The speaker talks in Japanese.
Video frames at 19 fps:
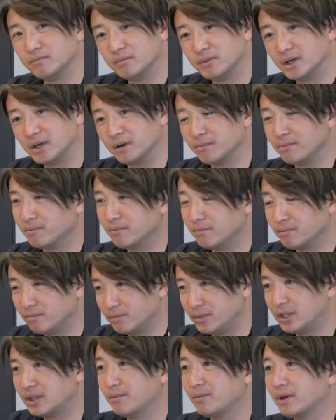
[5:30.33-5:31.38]
まあ
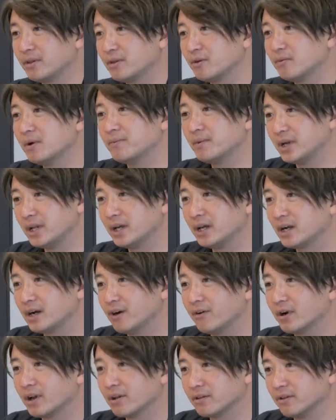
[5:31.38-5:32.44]
見た目はそのままね
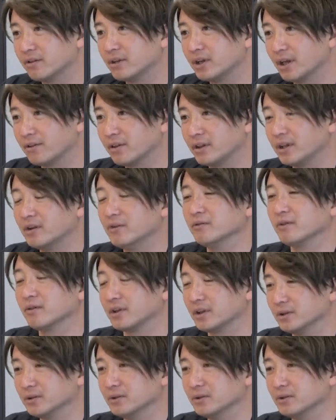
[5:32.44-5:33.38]
変わらず痩せてるんですけ